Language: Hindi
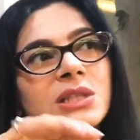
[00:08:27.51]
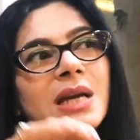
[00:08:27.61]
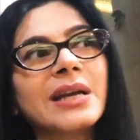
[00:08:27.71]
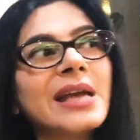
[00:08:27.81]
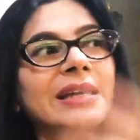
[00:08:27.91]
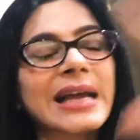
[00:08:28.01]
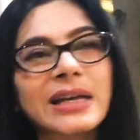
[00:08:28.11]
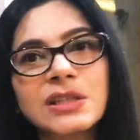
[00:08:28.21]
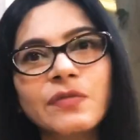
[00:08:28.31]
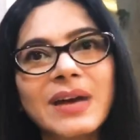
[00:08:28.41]
अचानक एक
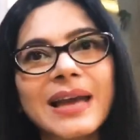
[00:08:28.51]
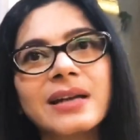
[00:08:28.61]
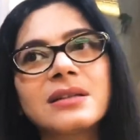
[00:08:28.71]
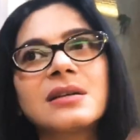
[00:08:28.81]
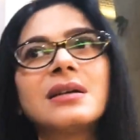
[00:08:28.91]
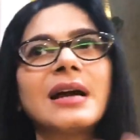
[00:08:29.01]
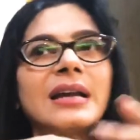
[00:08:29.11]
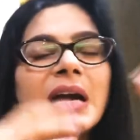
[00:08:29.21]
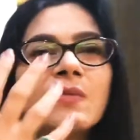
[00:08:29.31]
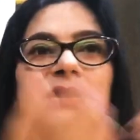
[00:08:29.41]
नेगेटिव कैरेक्टर
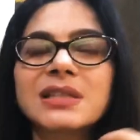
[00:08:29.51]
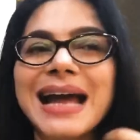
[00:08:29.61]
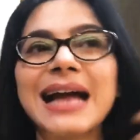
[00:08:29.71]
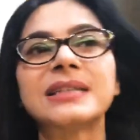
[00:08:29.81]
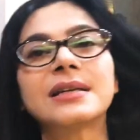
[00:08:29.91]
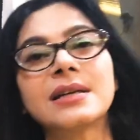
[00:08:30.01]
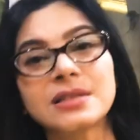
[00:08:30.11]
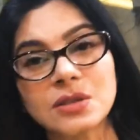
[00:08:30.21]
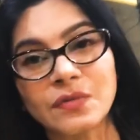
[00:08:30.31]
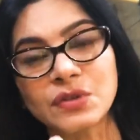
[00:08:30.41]
एंड आई वॉज द
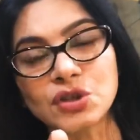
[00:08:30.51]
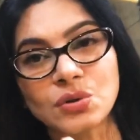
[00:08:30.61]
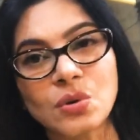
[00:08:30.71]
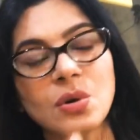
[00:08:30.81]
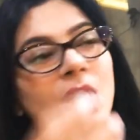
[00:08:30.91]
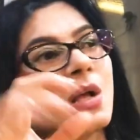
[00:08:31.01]
एंटीगनिस्ट ऑफ द शो